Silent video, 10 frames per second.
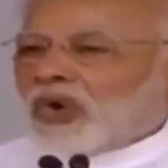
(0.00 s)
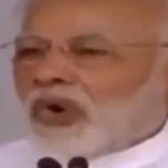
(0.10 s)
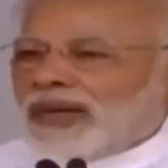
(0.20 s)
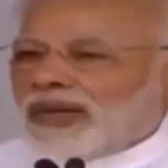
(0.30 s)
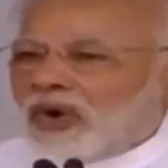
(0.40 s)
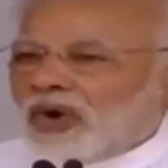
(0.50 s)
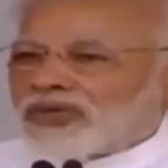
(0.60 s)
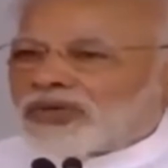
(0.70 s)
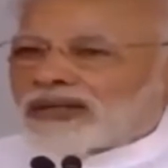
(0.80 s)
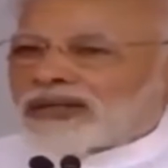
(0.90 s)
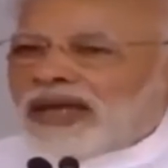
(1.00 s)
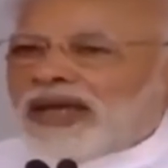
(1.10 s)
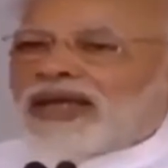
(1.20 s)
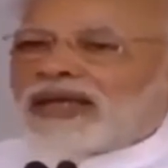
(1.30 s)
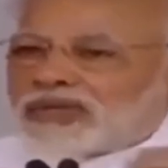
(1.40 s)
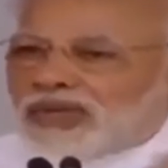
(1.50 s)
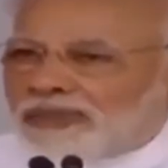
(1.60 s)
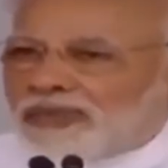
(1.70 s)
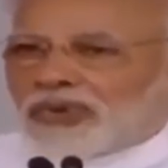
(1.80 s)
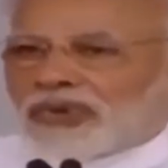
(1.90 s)
जो भी बोल सकते हैं
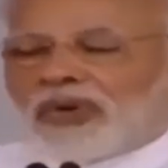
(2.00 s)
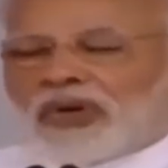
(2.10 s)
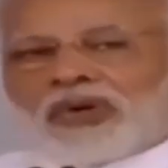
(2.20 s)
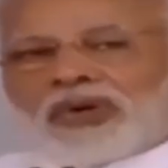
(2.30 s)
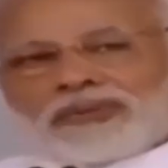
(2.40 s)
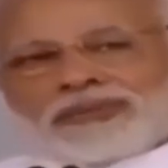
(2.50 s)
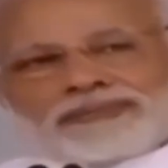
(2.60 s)
सब झूठ बोलो